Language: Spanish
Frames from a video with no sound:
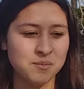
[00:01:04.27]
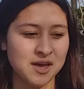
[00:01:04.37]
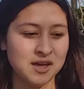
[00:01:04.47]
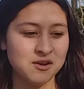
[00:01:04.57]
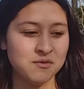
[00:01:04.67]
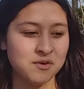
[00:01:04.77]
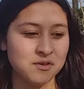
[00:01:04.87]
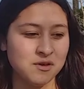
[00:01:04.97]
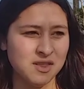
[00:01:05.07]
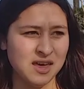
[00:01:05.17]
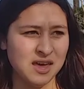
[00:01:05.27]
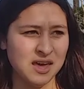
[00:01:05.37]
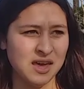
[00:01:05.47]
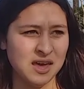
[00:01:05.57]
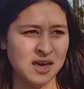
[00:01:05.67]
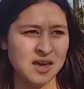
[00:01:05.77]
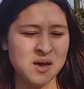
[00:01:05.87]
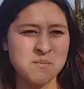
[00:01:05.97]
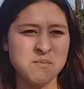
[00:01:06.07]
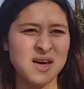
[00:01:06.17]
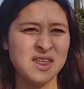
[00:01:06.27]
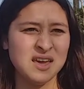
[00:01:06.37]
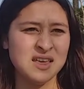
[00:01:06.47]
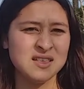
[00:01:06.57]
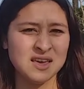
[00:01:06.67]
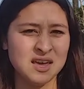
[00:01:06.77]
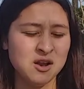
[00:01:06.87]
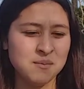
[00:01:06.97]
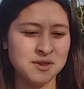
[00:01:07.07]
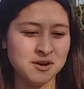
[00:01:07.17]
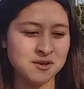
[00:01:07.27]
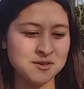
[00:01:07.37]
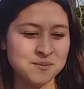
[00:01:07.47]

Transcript: pequeños fondos de más de 15 kilómetros.